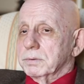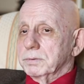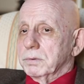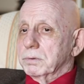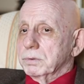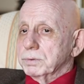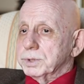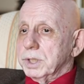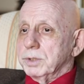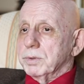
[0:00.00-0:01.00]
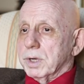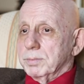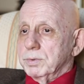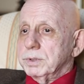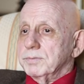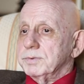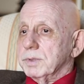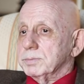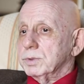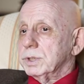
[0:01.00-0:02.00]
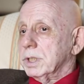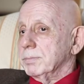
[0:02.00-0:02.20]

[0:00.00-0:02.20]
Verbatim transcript: к, к улучшению работы всевозможных